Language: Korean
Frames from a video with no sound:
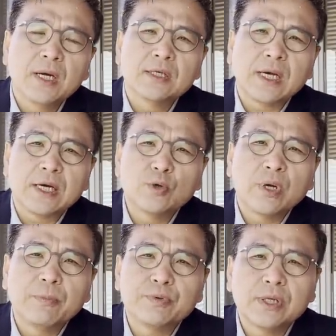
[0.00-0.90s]
그래서
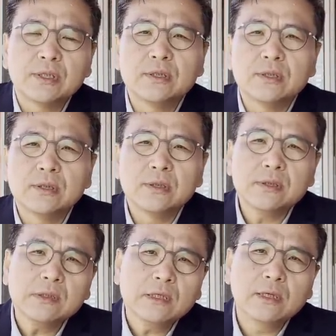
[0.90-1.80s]
애리조나 프로젝트
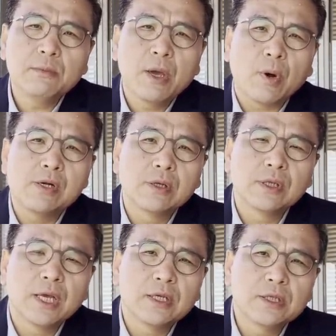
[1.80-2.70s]
팀에
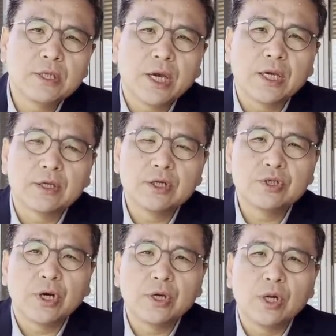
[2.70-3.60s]
관련된 얘기들은
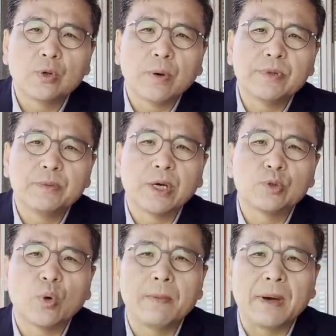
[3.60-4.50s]
저희 열린공감티비가
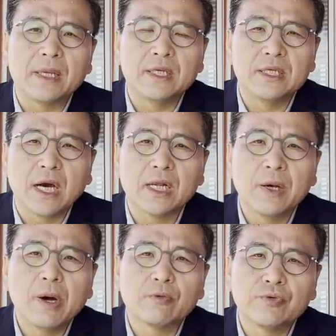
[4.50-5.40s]
그동안 많이 이야기를
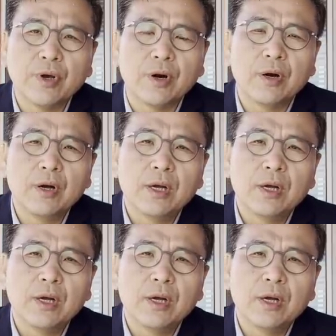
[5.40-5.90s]
해왔고요.